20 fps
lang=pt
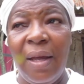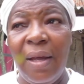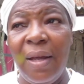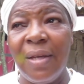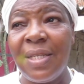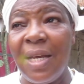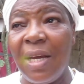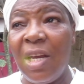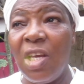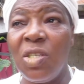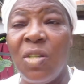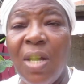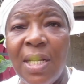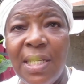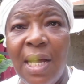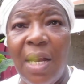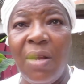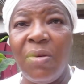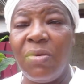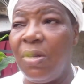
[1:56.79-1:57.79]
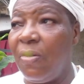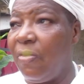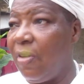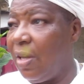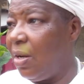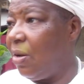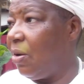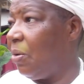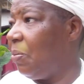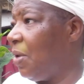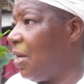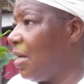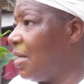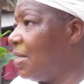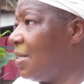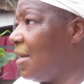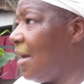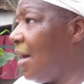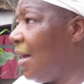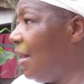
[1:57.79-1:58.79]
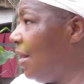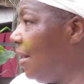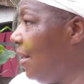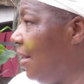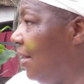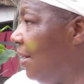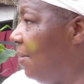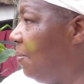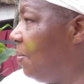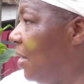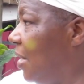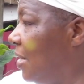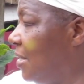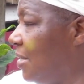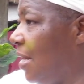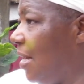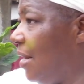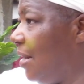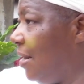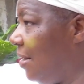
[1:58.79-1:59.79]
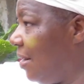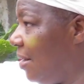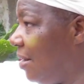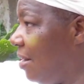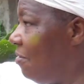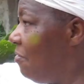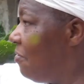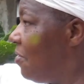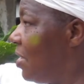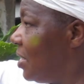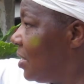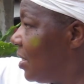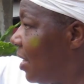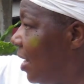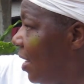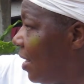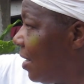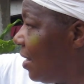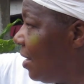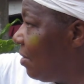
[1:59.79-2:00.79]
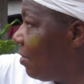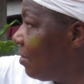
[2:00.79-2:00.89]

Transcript: essa aqui é sua sala, cozinha, eu falei, não, minha sala, minha sala é lá na frente, que é aqui